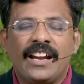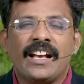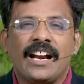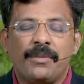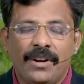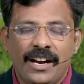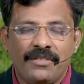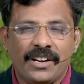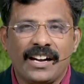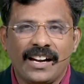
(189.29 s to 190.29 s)
எனக்கு
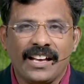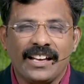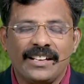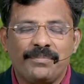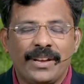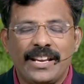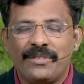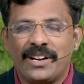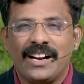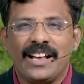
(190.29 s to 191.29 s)
அன்பானவர்களே
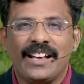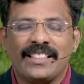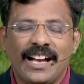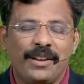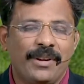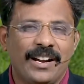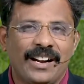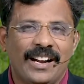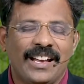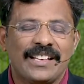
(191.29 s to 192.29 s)
பெரியவர்களே
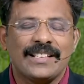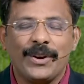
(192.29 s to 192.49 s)
தாய்மார்களே